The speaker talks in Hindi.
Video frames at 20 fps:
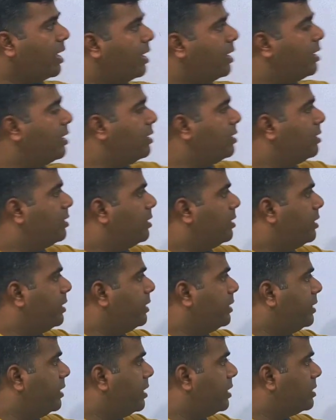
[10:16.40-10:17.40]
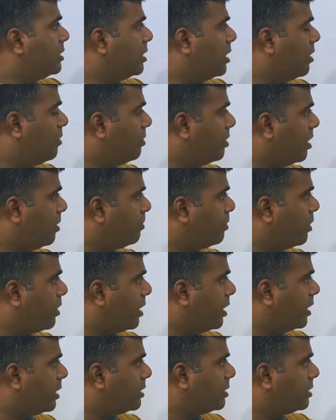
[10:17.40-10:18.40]
क्या है इंटीग्रेशन ऑफ वन
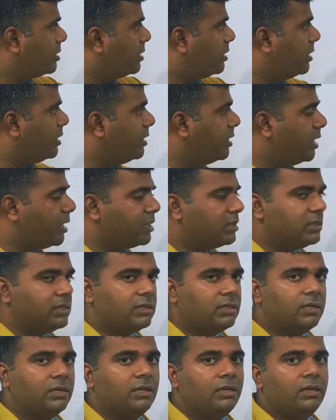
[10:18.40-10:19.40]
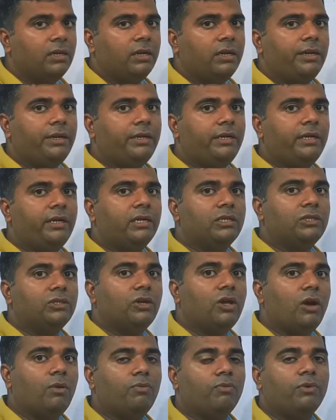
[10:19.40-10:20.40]
अपॉन एक्स डी एक्स
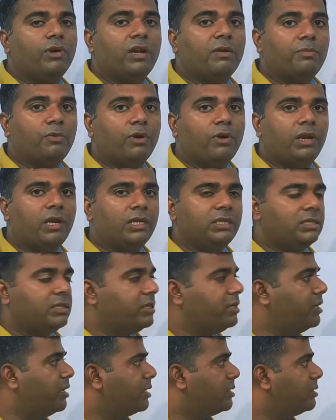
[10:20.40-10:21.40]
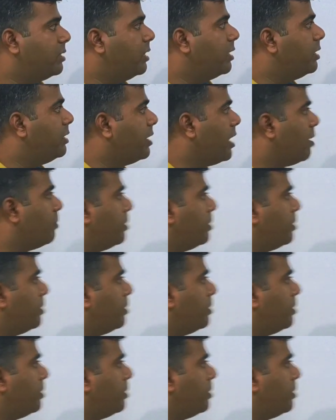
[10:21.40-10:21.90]
इंटीग्रेशन ऑफ वन अपॉन एक्स डी एक्स लेकिन